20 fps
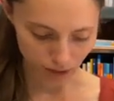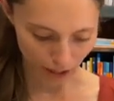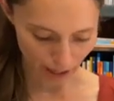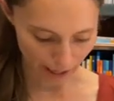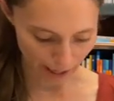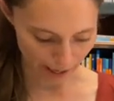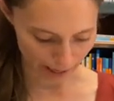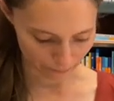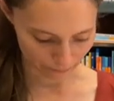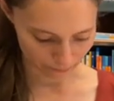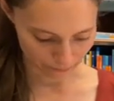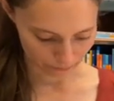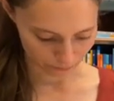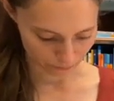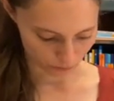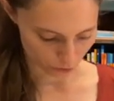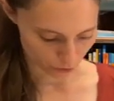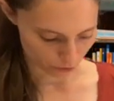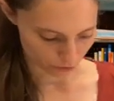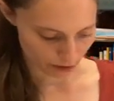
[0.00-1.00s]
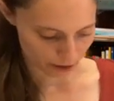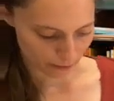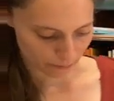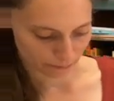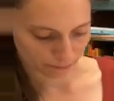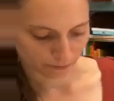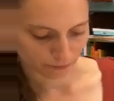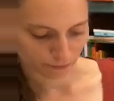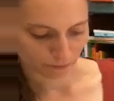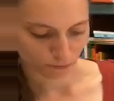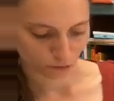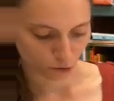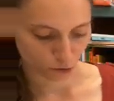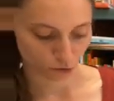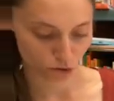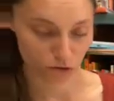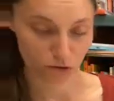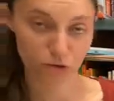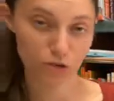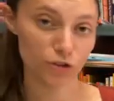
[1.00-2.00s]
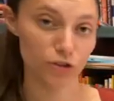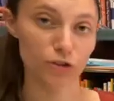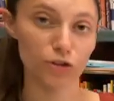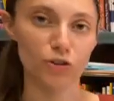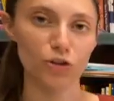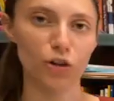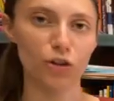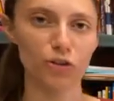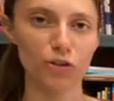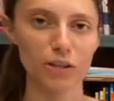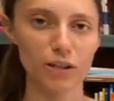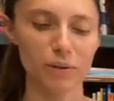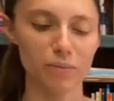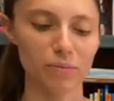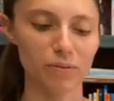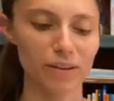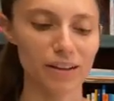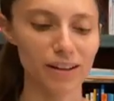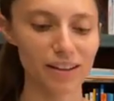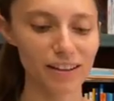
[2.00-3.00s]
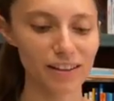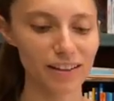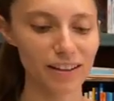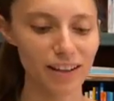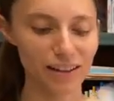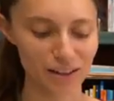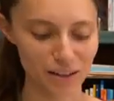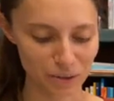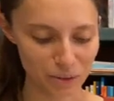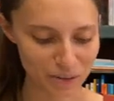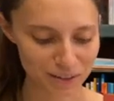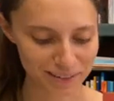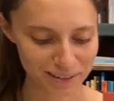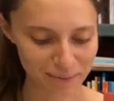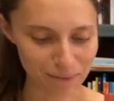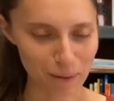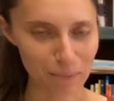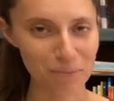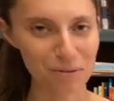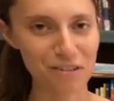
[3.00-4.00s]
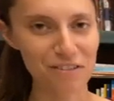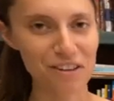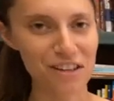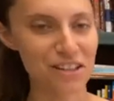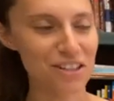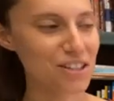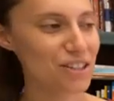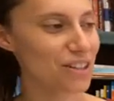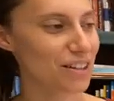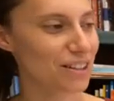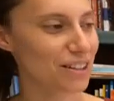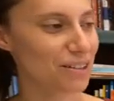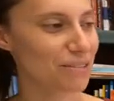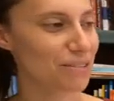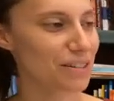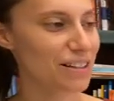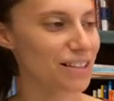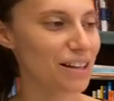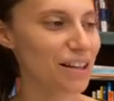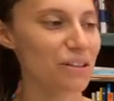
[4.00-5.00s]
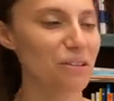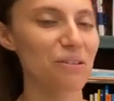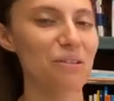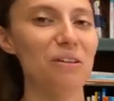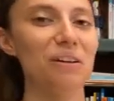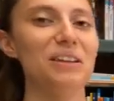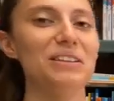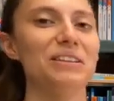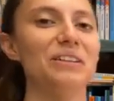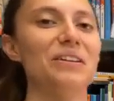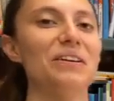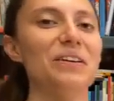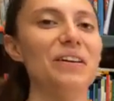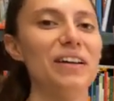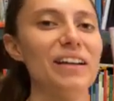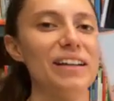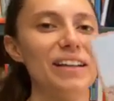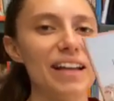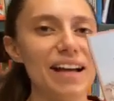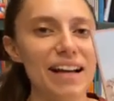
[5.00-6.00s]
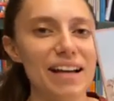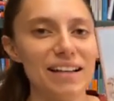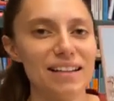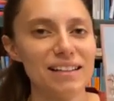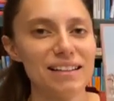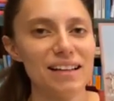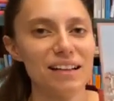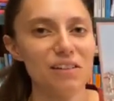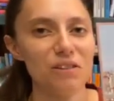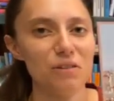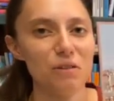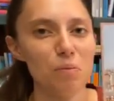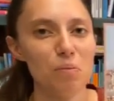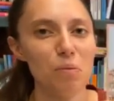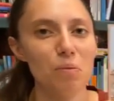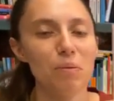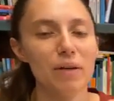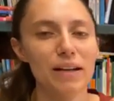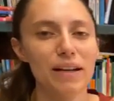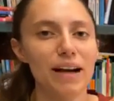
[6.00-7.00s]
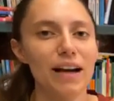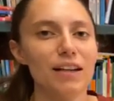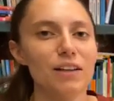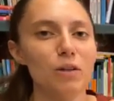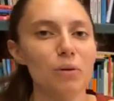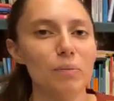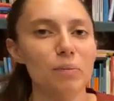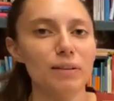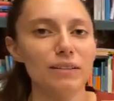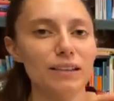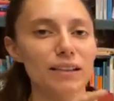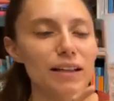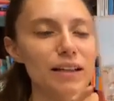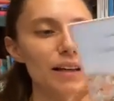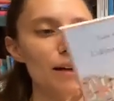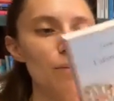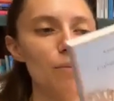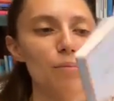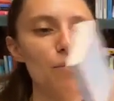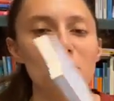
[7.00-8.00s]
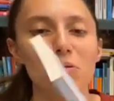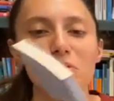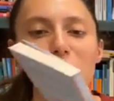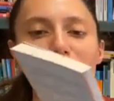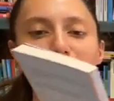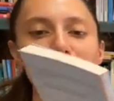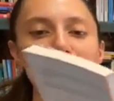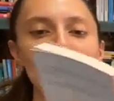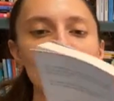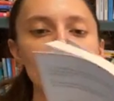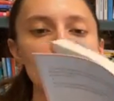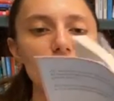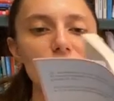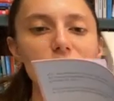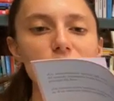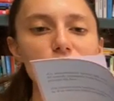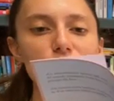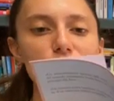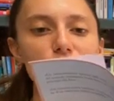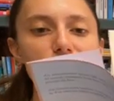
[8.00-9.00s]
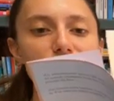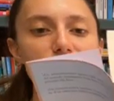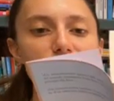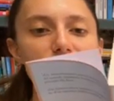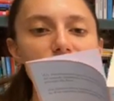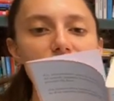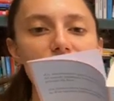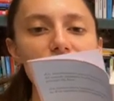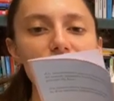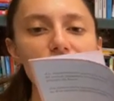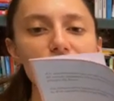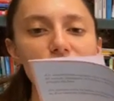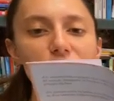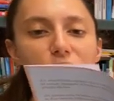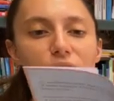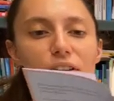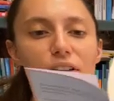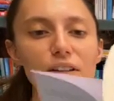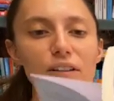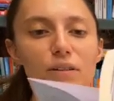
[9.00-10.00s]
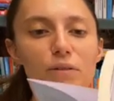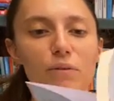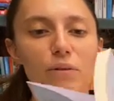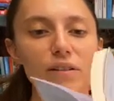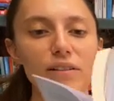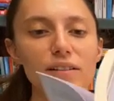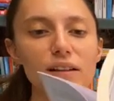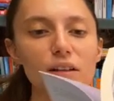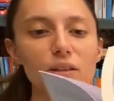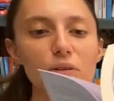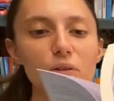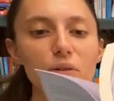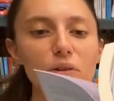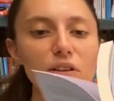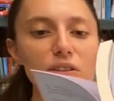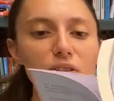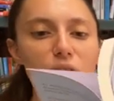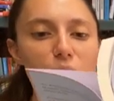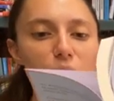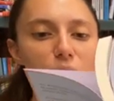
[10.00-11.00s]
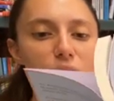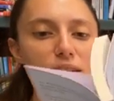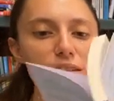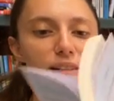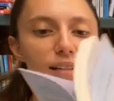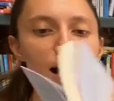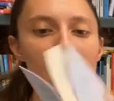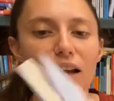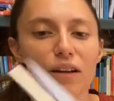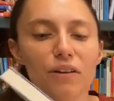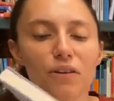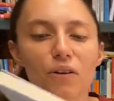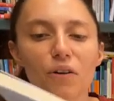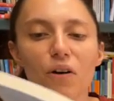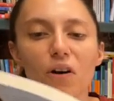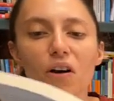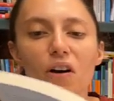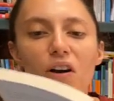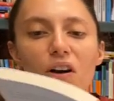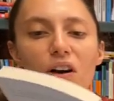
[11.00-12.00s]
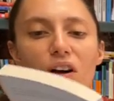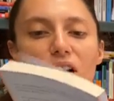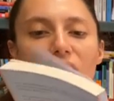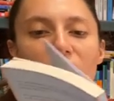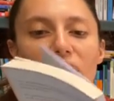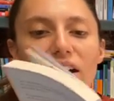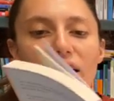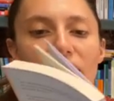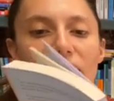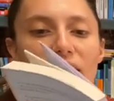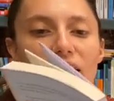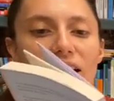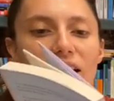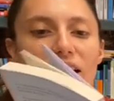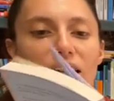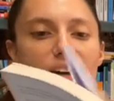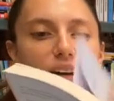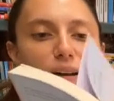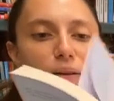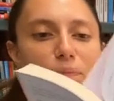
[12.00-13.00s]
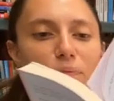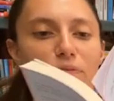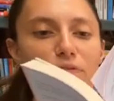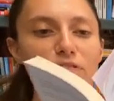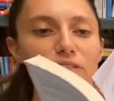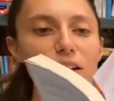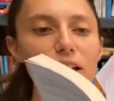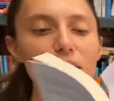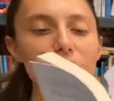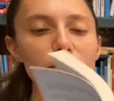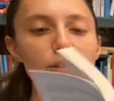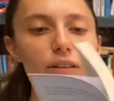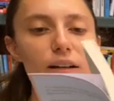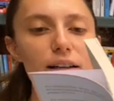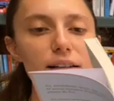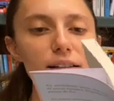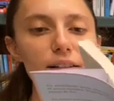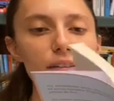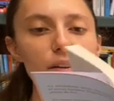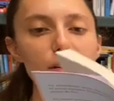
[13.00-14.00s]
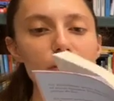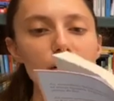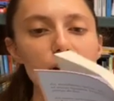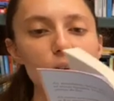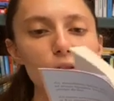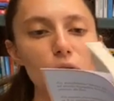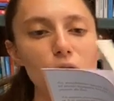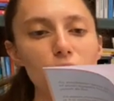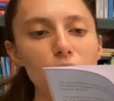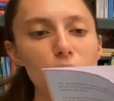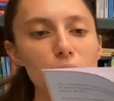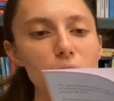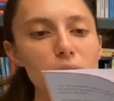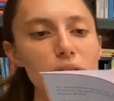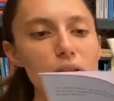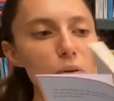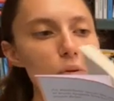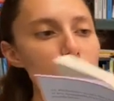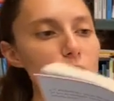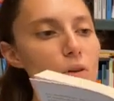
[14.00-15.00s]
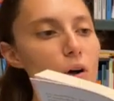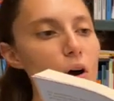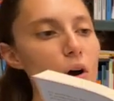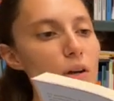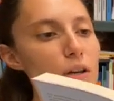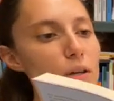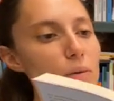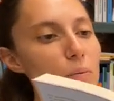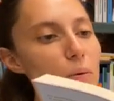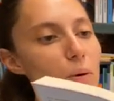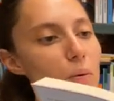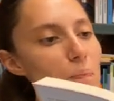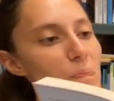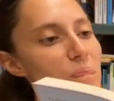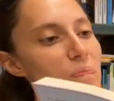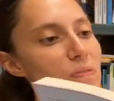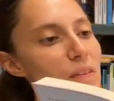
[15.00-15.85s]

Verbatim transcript: è, dov'è? 18 libri, L'ultima provincia di Luisa Adorno ed è stato ripubblicato perché appunto è il centenario di Luisa Adorno quest'anno, e, ehm, fra l'altro lei scriveva con pseudonimo